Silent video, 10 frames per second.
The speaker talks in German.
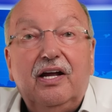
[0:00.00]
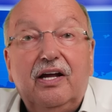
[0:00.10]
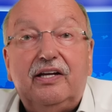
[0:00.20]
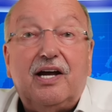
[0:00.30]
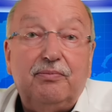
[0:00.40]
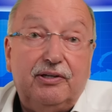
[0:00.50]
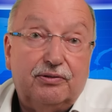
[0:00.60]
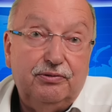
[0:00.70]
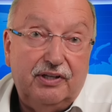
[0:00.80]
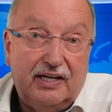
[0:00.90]
Ich kann mich
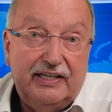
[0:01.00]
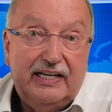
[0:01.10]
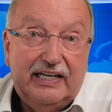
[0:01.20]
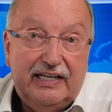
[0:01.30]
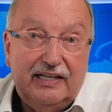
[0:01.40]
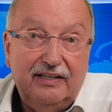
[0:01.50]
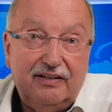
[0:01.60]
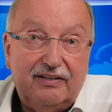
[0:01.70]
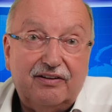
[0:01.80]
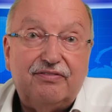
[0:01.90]
noch gut daran erinnern,
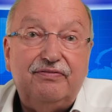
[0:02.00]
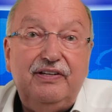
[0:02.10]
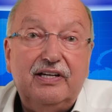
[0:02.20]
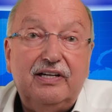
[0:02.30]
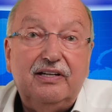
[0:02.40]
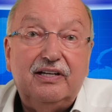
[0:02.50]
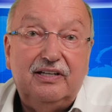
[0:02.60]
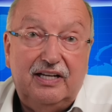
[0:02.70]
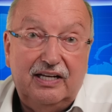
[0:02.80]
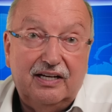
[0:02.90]
dass wir
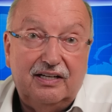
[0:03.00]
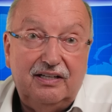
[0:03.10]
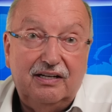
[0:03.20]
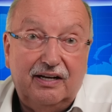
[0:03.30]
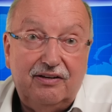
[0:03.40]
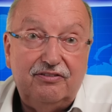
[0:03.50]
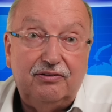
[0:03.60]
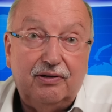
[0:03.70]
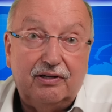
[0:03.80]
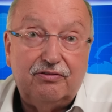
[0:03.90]
in Gera die gleiche
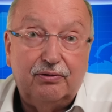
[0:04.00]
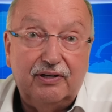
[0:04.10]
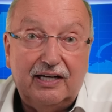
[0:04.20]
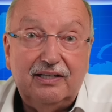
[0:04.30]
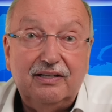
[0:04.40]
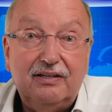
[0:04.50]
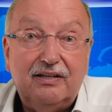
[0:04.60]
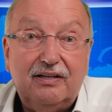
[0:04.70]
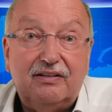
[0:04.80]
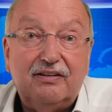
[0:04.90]
Situation hatten,
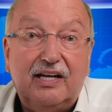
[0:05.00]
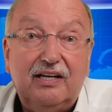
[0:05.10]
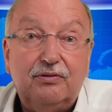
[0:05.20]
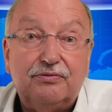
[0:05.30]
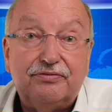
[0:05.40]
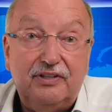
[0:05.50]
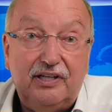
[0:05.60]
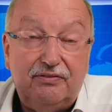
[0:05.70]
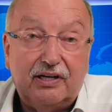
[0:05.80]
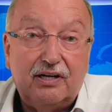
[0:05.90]
Getränke durften
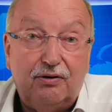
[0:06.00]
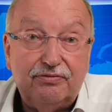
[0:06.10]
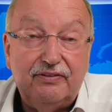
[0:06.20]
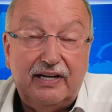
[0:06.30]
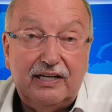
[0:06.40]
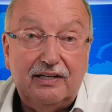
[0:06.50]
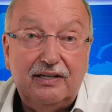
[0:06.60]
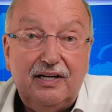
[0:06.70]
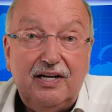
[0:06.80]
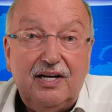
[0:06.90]
nicht verkauft werden,
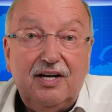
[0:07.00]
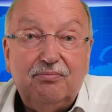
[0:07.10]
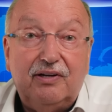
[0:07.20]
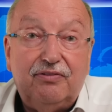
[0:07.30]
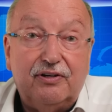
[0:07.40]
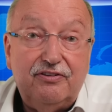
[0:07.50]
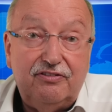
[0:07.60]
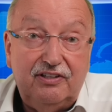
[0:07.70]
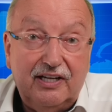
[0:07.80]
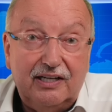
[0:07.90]
man wollte
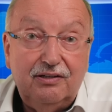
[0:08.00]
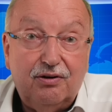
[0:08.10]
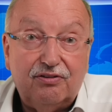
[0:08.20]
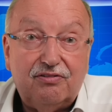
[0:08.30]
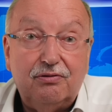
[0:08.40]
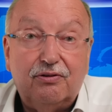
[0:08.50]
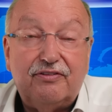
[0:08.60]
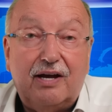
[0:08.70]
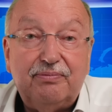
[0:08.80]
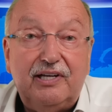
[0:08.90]
sie dann
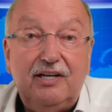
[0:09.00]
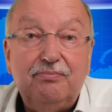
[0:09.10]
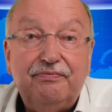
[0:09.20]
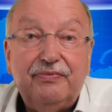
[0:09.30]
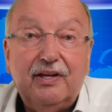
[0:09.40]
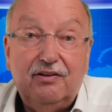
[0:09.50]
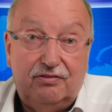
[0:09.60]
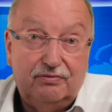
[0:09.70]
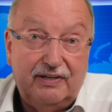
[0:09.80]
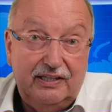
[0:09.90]
kostenlos abgeben,
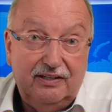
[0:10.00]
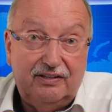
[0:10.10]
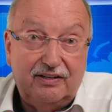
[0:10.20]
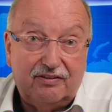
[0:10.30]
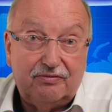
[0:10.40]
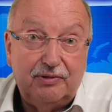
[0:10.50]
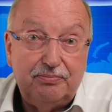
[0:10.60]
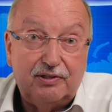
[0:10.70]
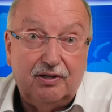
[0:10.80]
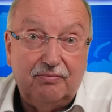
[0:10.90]
soweit ich das
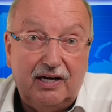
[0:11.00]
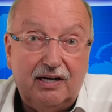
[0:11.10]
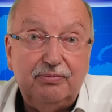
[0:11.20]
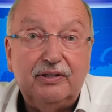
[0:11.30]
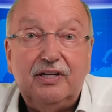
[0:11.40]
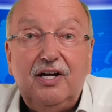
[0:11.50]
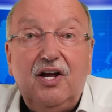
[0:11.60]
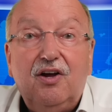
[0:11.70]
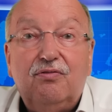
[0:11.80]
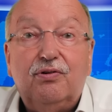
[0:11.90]
mitbekommen habe,
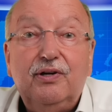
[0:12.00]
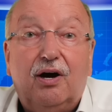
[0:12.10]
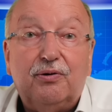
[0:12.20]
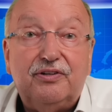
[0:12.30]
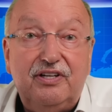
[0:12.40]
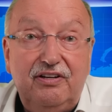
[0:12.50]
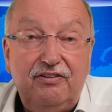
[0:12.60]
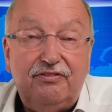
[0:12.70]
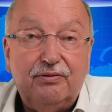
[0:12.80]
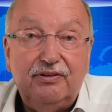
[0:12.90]
wurde auch
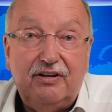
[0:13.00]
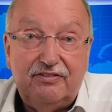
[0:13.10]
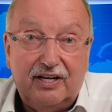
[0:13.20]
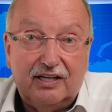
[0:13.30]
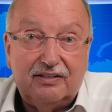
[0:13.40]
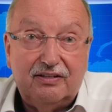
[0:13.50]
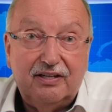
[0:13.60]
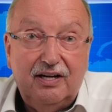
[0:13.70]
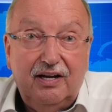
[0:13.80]
dies untersagt.